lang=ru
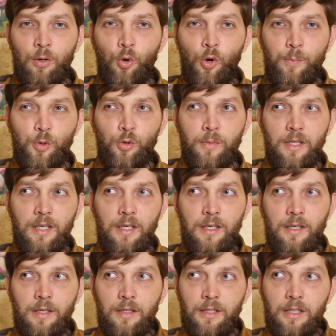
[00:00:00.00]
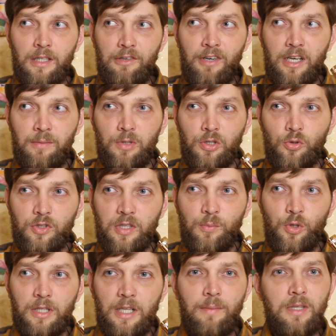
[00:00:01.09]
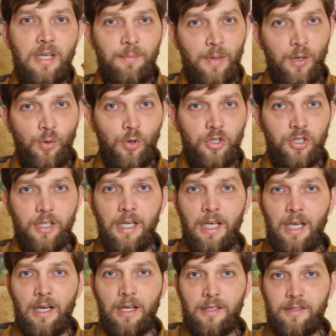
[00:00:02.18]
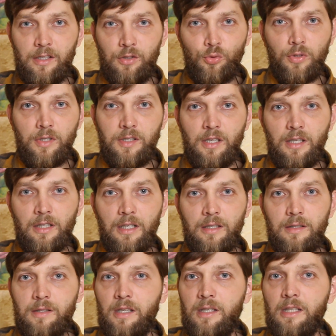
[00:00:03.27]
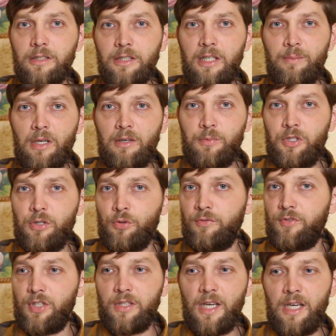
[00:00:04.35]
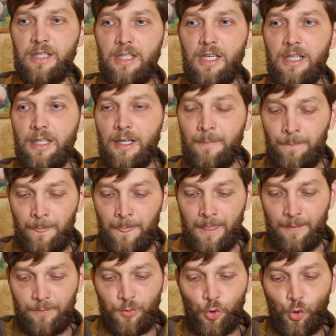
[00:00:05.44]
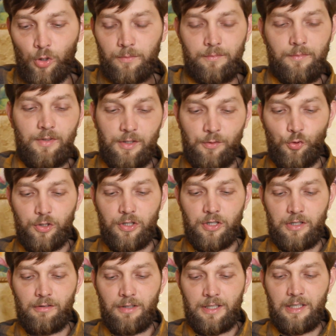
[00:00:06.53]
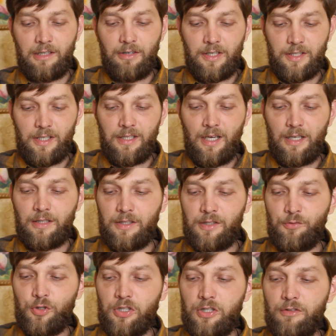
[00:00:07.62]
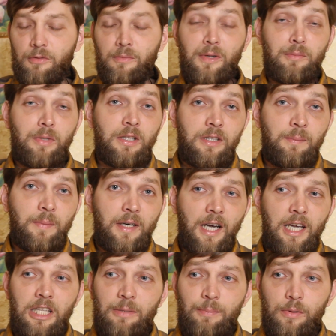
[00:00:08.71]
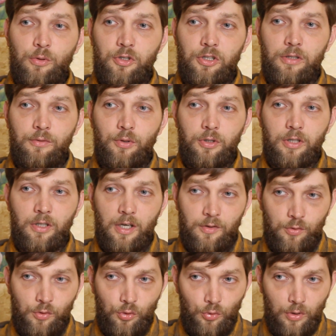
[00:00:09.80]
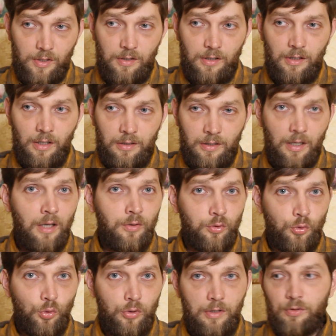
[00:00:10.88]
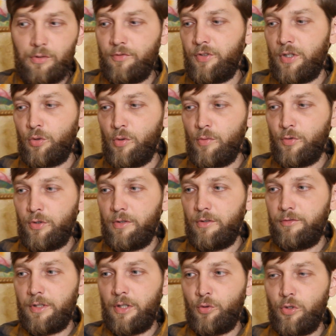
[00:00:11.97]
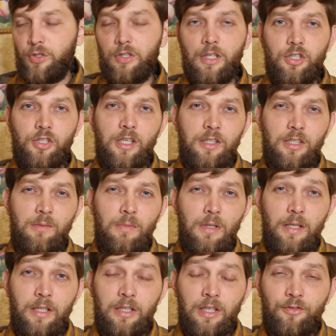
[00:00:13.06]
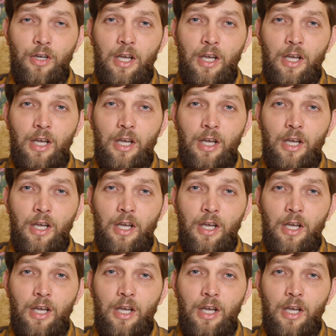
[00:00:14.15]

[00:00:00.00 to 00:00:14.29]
Опиум и киноварь между собой для меня похожи, раса юности, она стояла для меня вообще вот всегда отдельно до сегодняшнего, как говорится, дня, до сегодняшнего момента, пока я не получил вот расу юности от Антона вот в таком вот флаконе на 67 мл.